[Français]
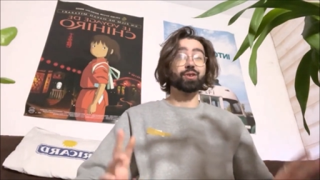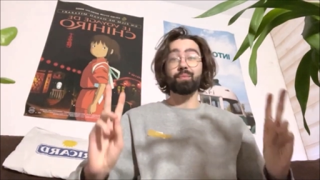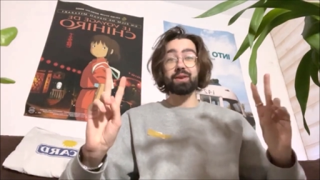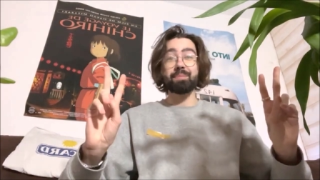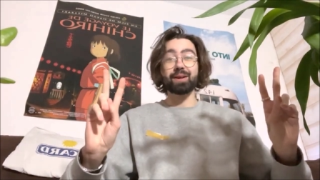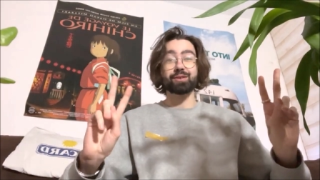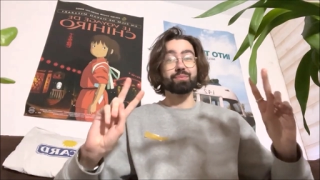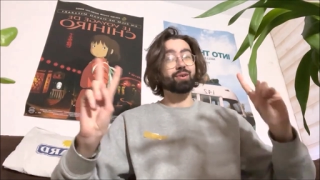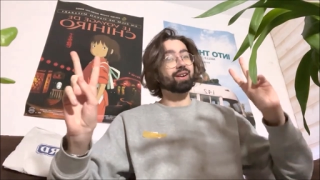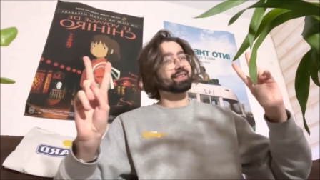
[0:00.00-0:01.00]
dans mon
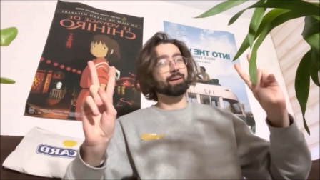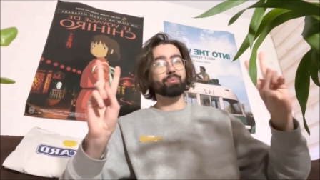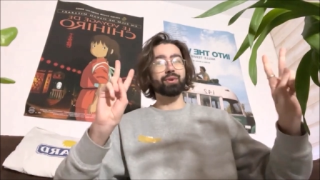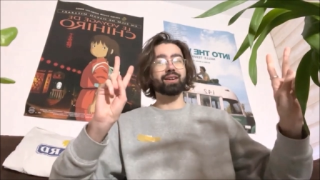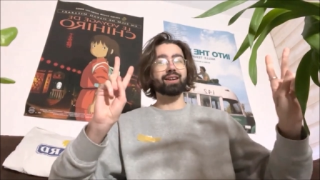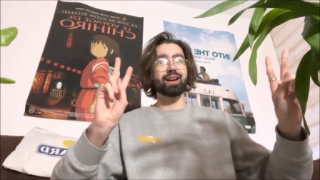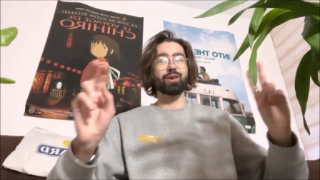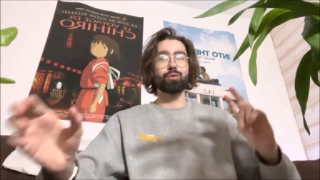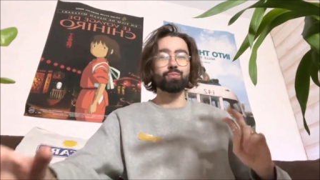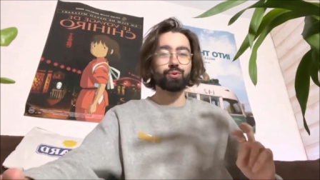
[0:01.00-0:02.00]
appartement. c'est un peu un,
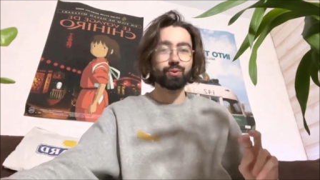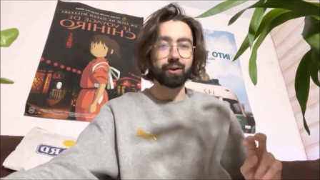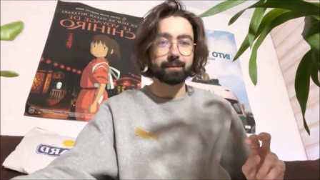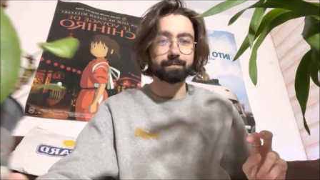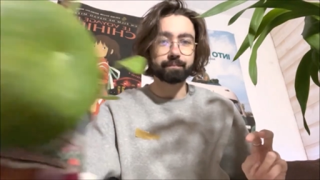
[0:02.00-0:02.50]
room tour.